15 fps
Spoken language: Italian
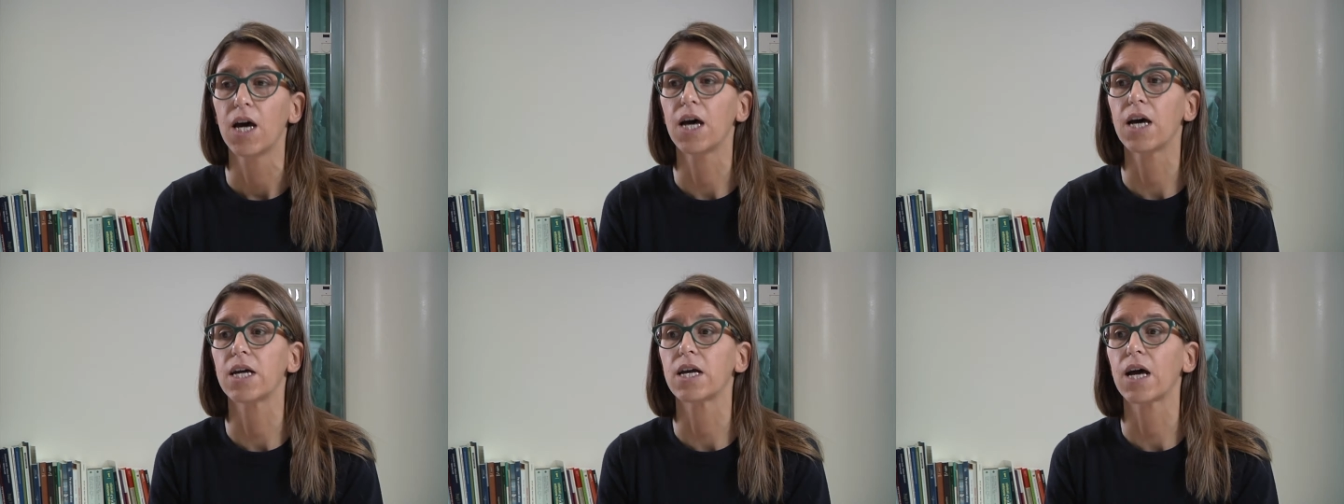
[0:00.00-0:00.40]

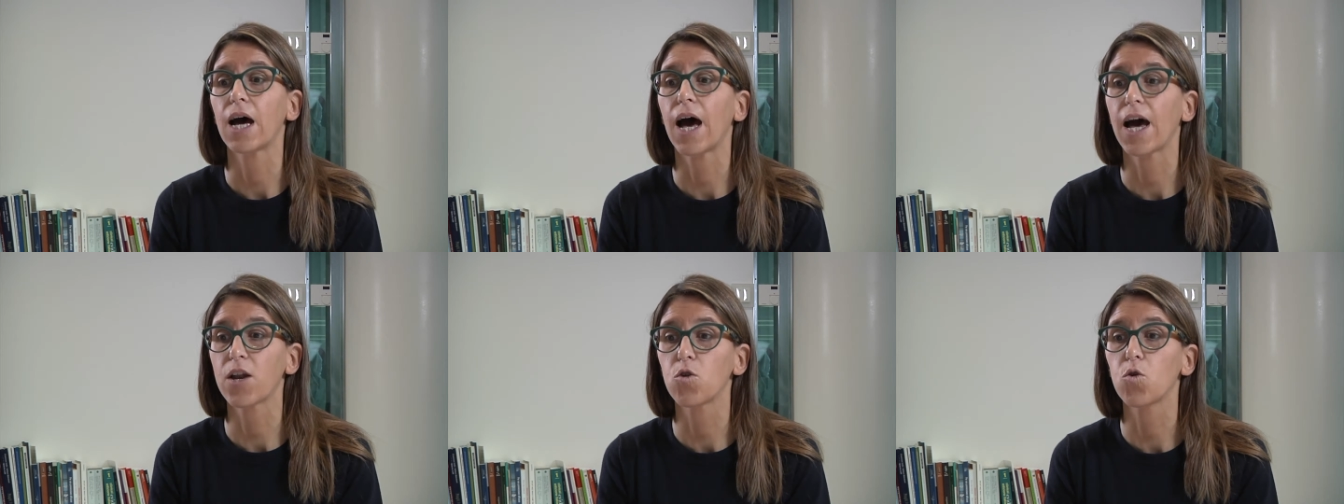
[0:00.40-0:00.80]

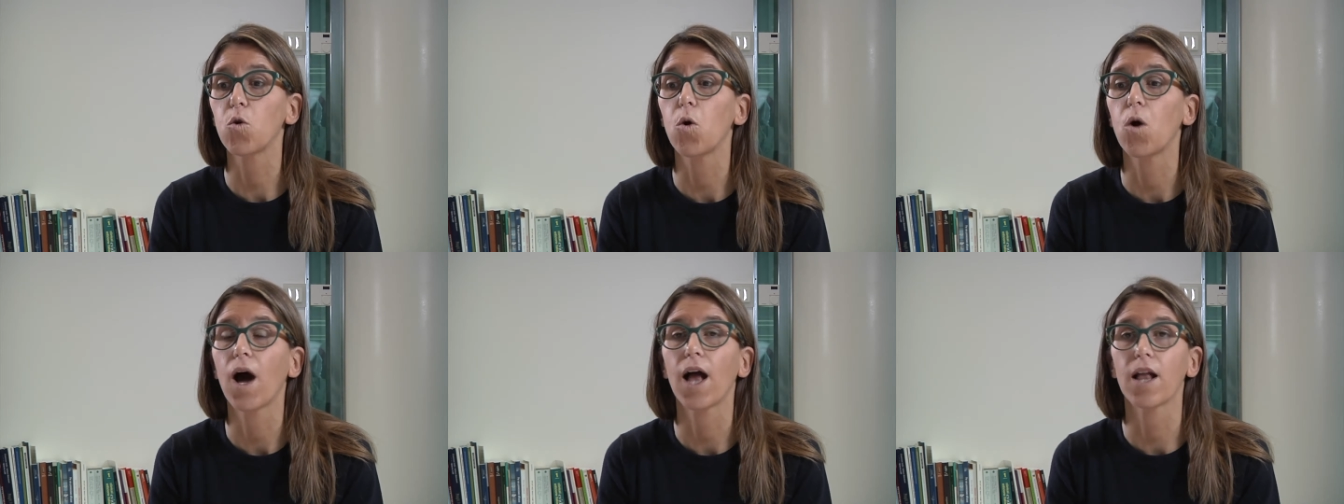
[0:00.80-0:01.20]
eh,
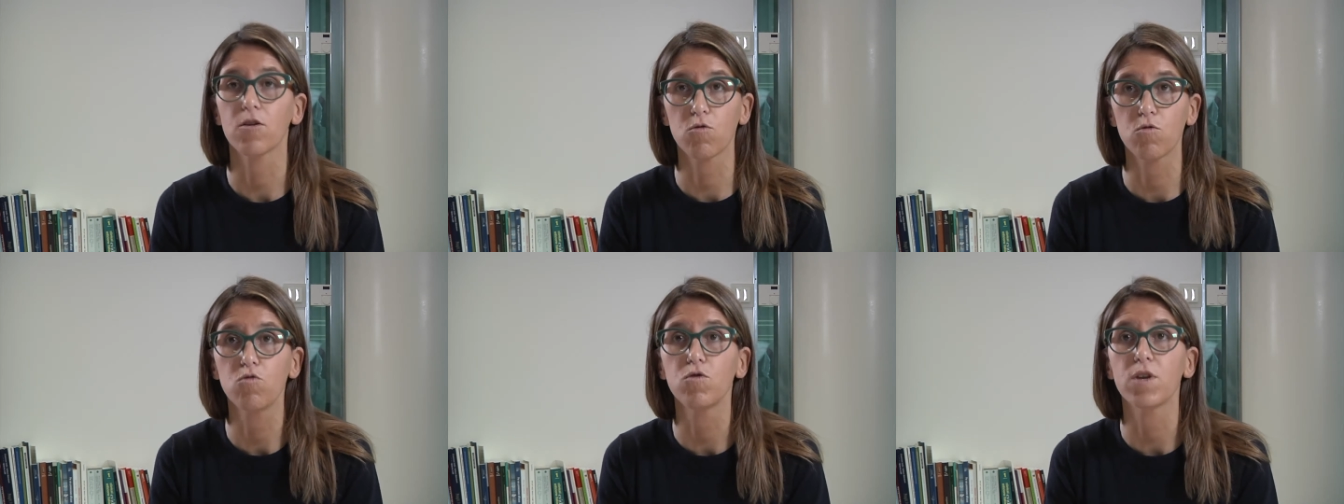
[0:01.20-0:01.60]
hanno
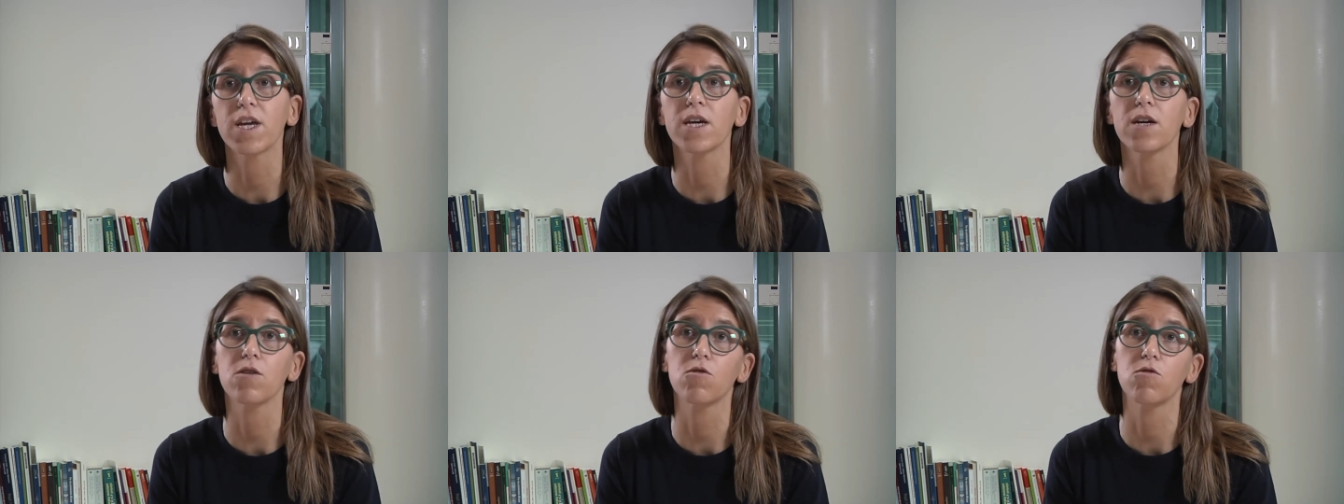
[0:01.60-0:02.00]

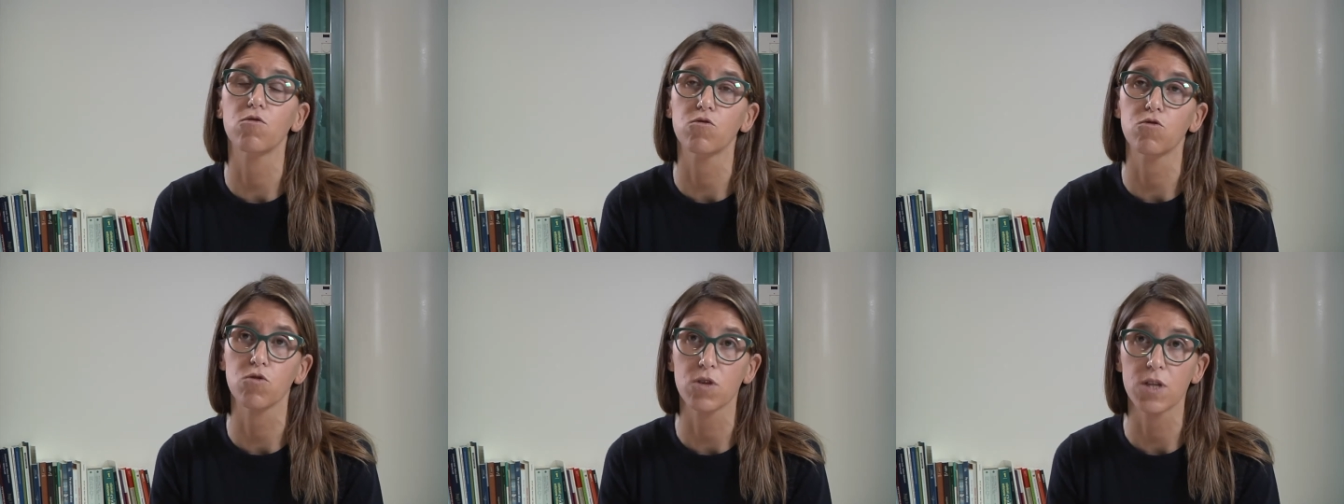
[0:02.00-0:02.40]
alcune
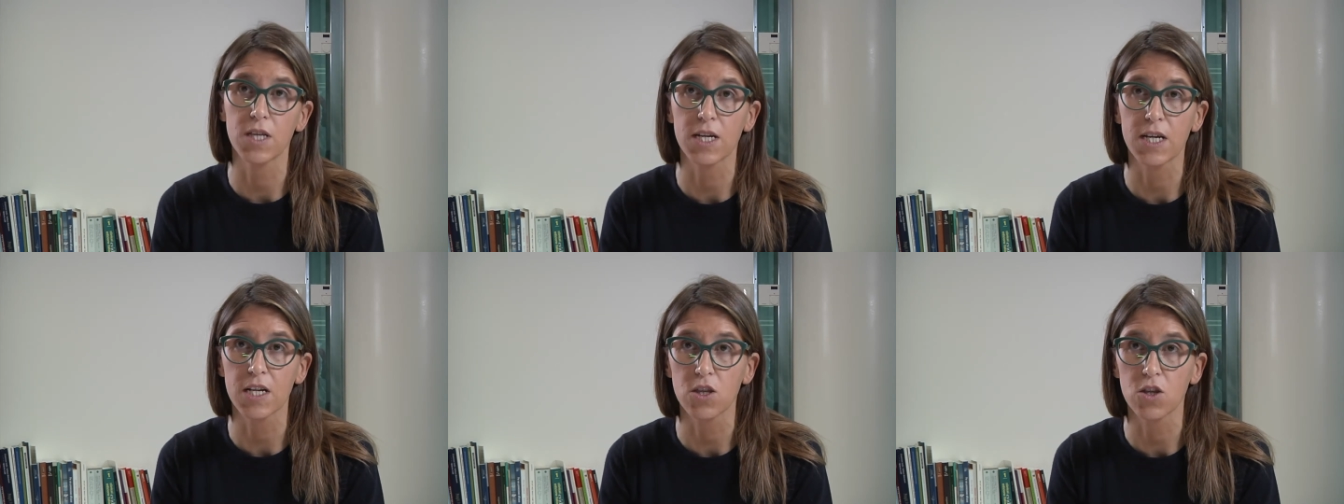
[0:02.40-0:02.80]

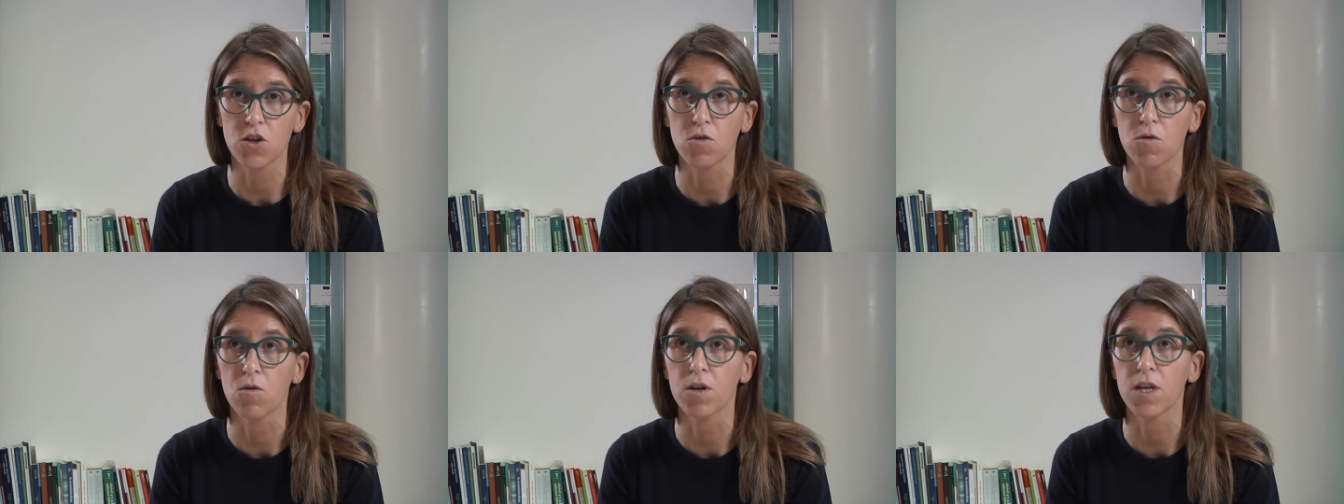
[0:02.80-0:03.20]

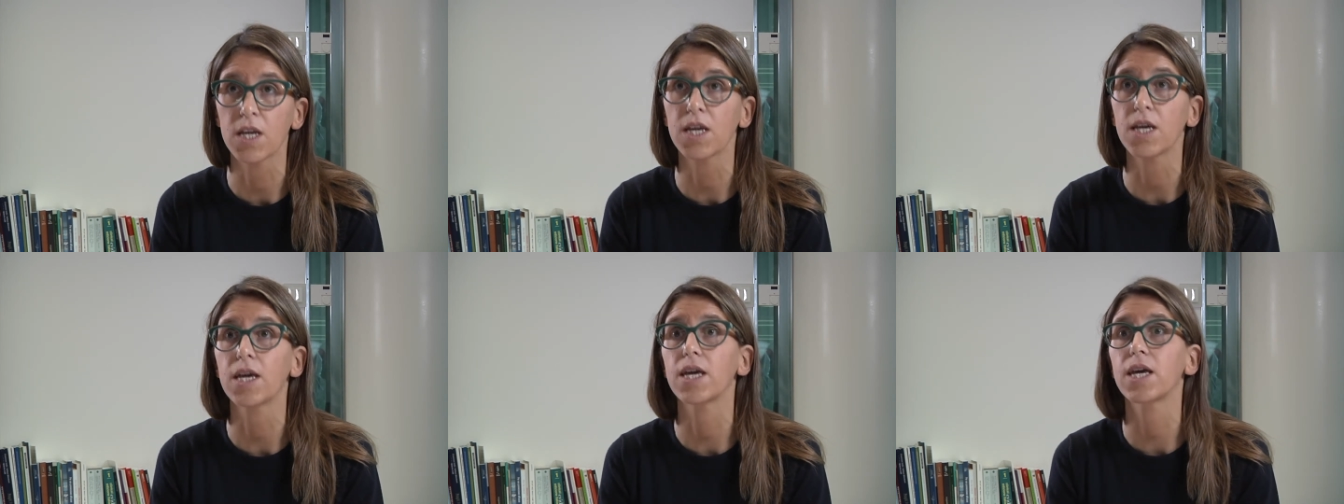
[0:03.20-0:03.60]

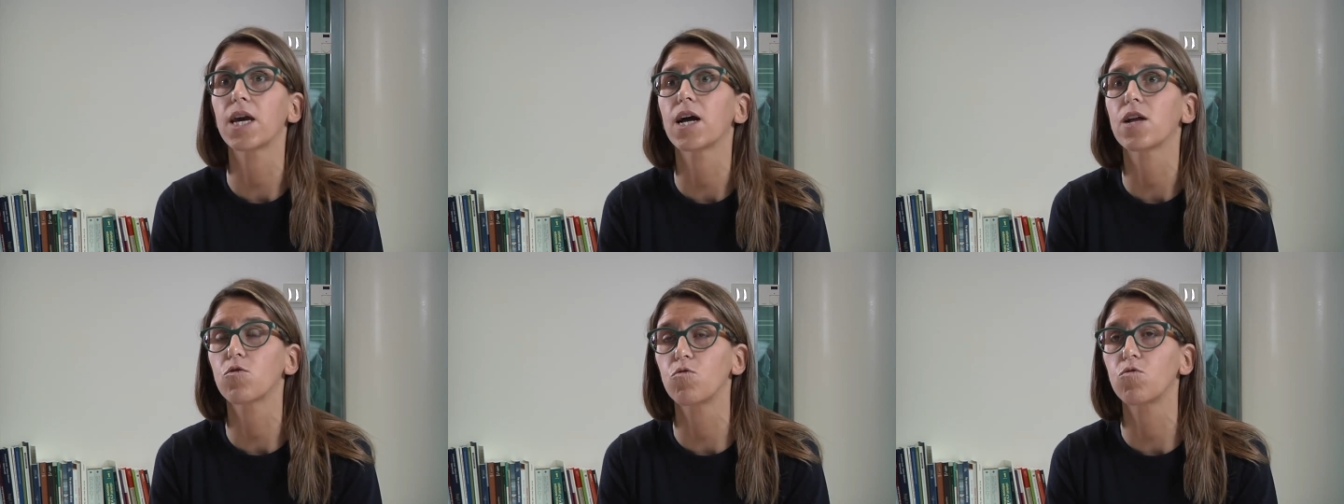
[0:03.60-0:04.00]
controindicazioni
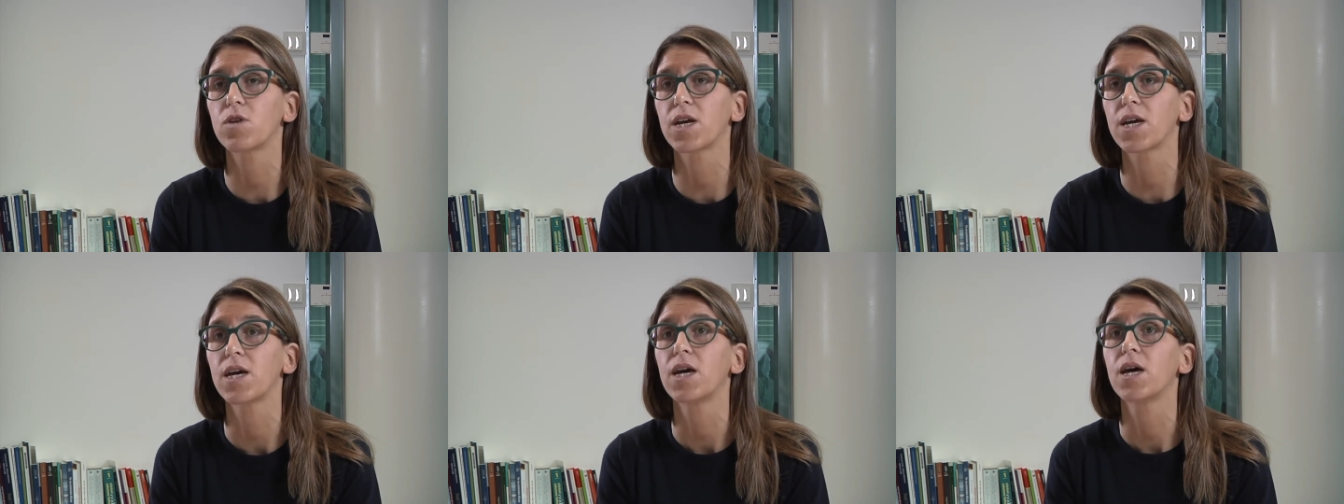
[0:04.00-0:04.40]
e
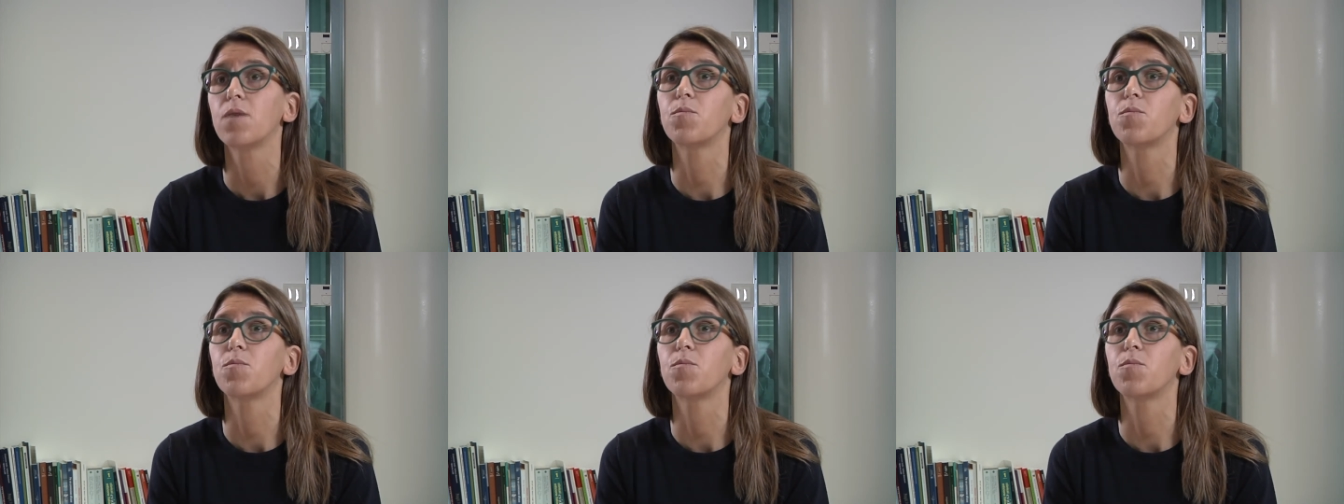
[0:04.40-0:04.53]
alcune